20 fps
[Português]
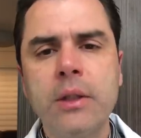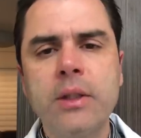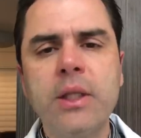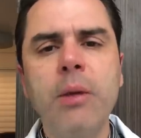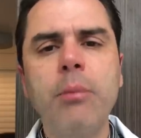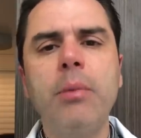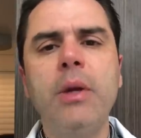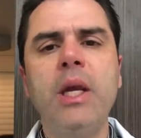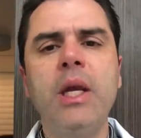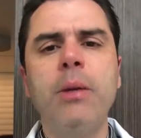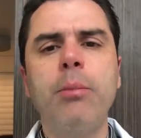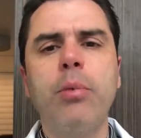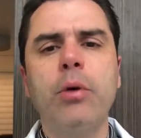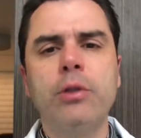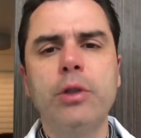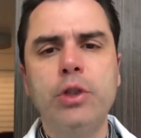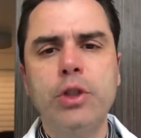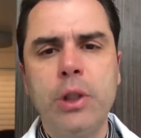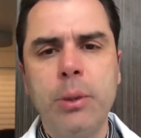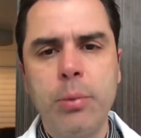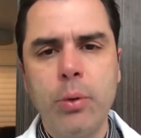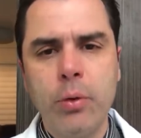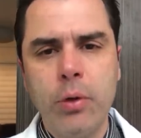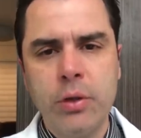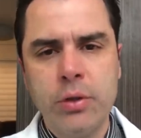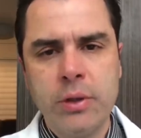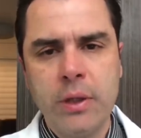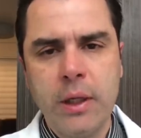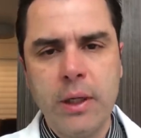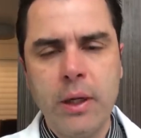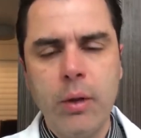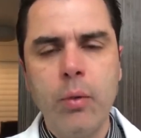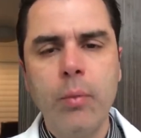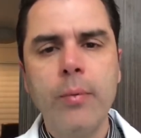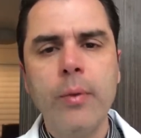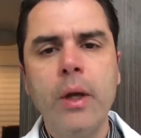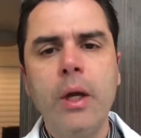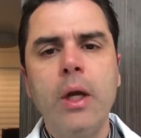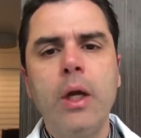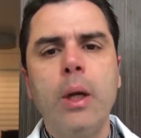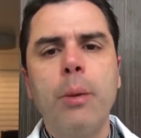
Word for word: Também é importante aqui para o nosso canal,